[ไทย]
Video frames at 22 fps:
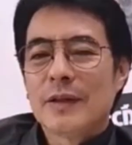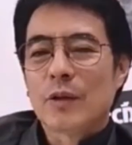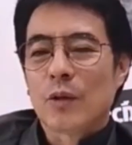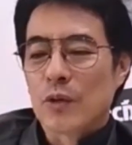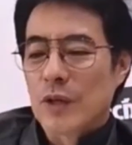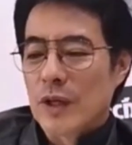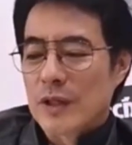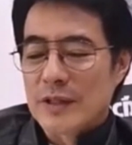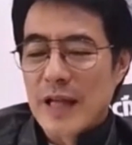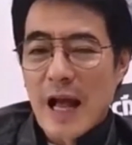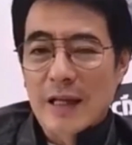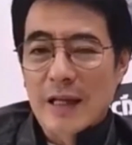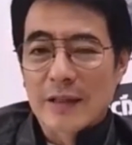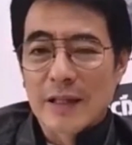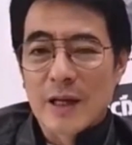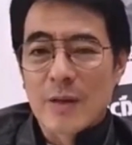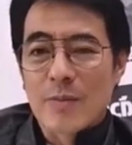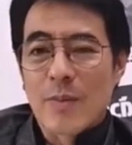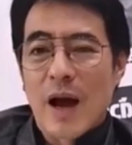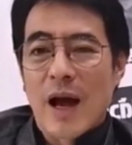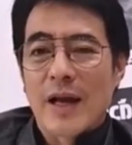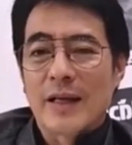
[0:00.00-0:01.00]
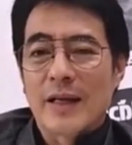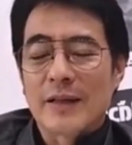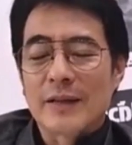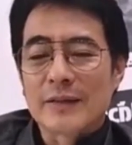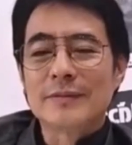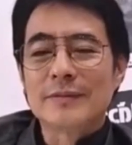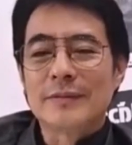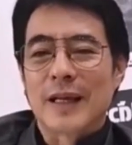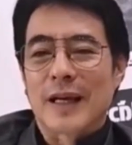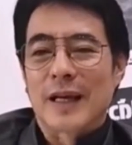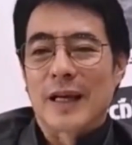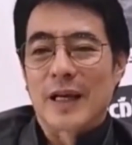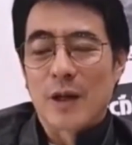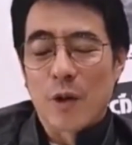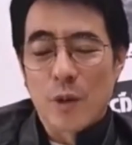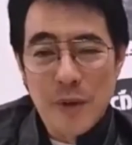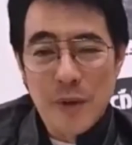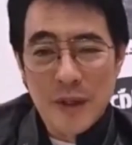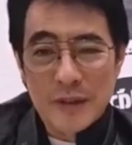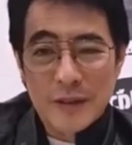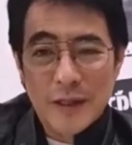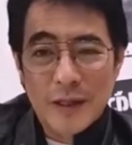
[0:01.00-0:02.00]
คุณจะสร้างตึกใหม่ในการที่คุ
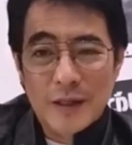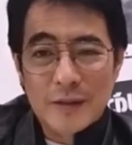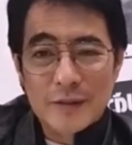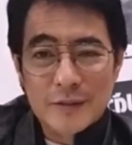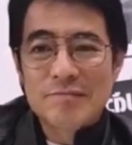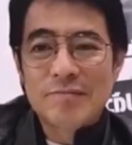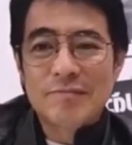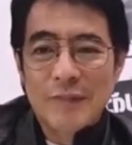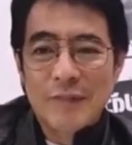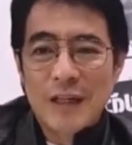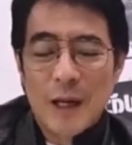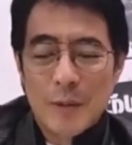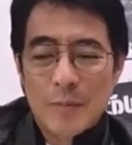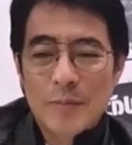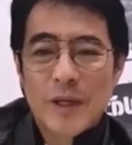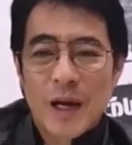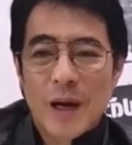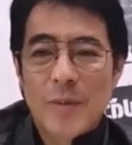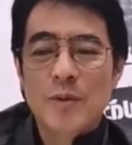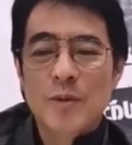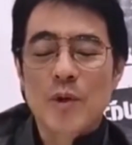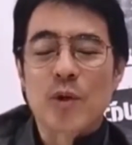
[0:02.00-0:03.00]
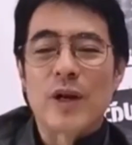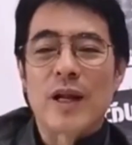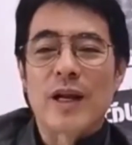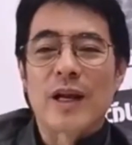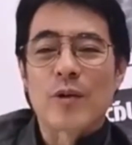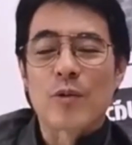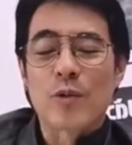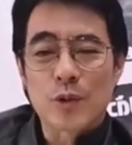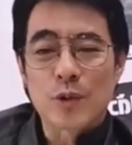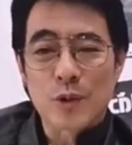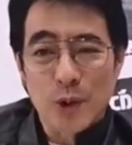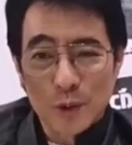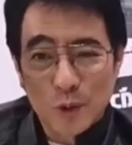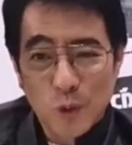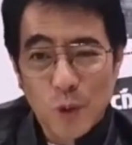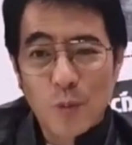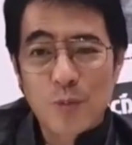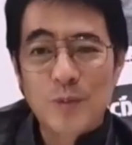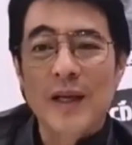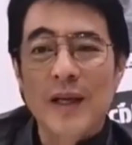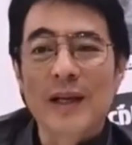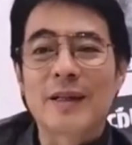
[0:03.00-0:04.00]
ณมีตึกมาเริ่มเทิมอยู่เนี่ยคุณต้องทุ
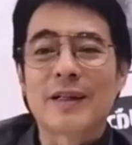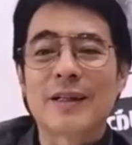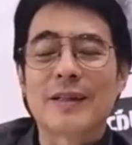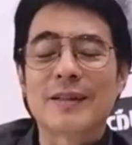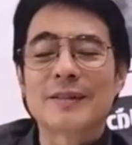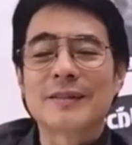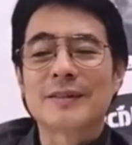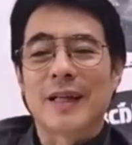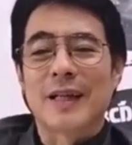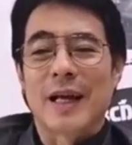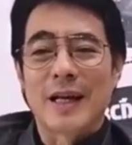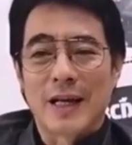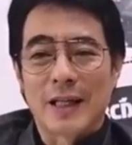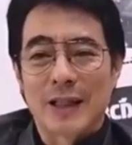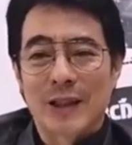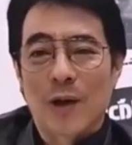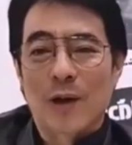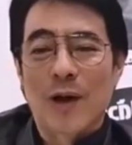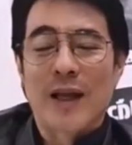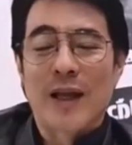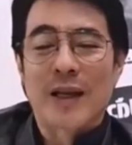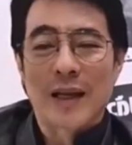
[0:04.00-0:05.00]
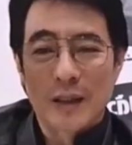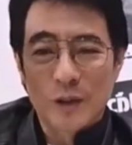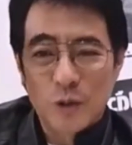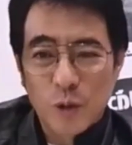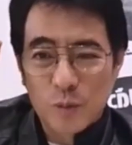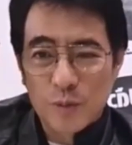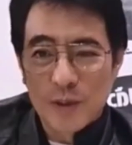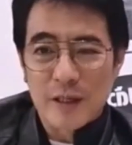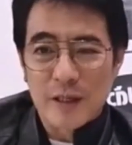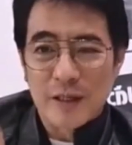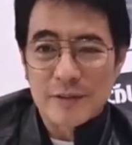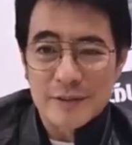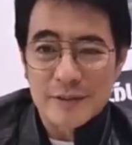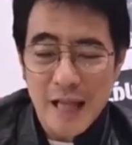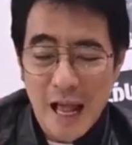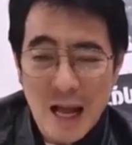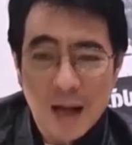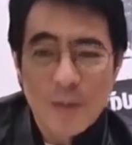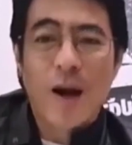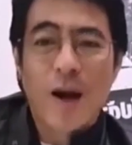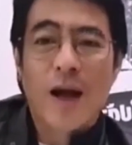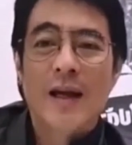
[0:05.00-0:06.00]
บทิ้งอ่ะใช้เงินเท่าไหร่ในการทุบทิ้งแล้วส
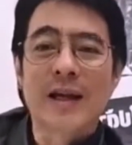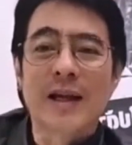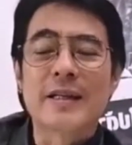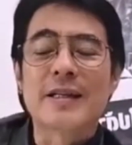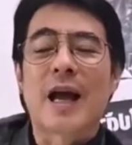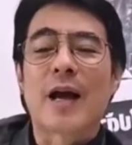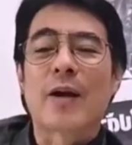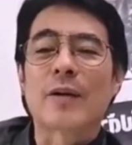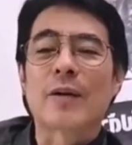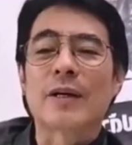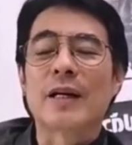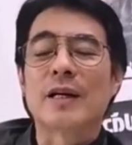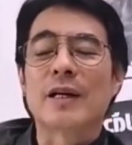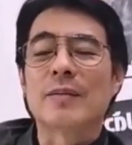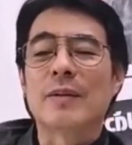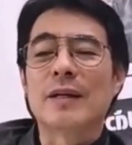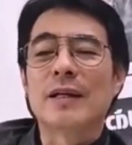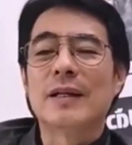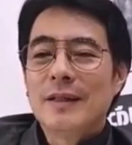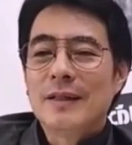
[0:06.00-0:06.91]
ร้างใหม่ให้ใหญ่กว่าเดิม